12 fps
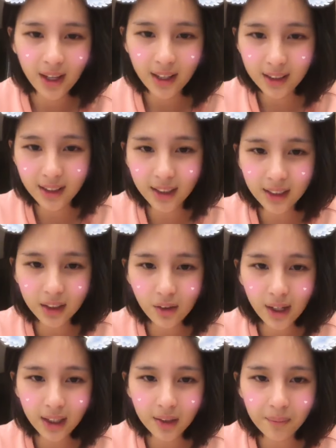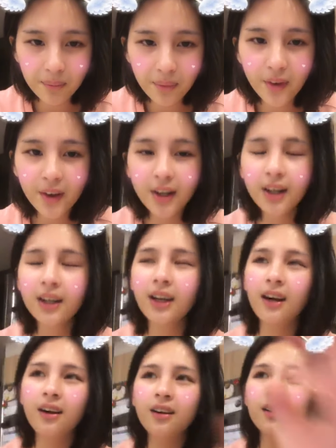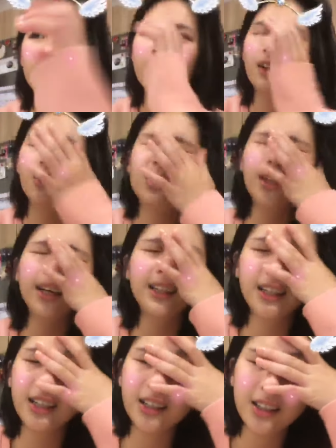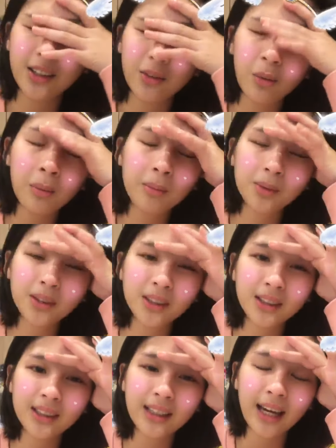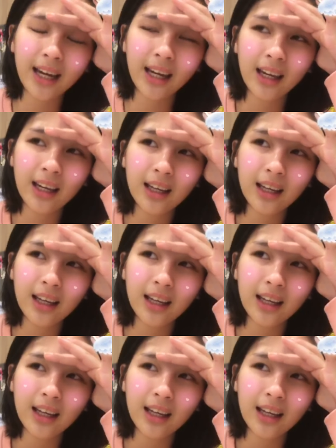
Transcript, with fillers: 你天天欢迎，然后我那一天我们不是在